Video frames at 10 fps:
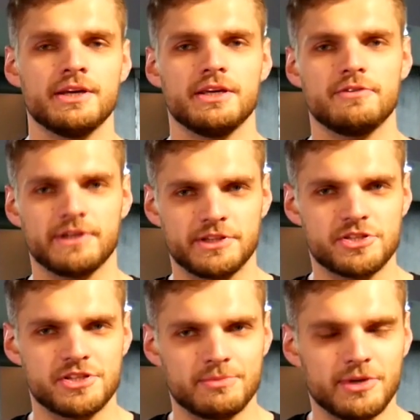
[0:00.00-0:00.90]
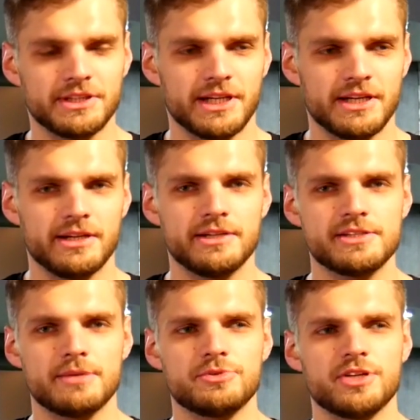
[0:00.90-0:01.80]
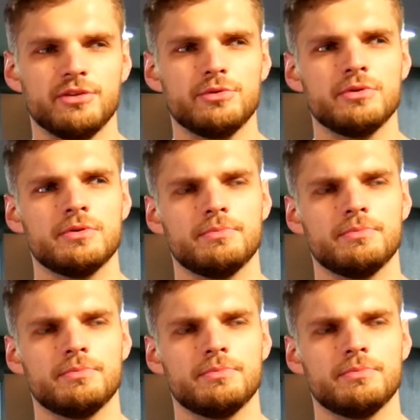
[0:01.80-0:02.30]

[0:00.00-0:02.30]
i faktycznie była taka analiza przysiadu,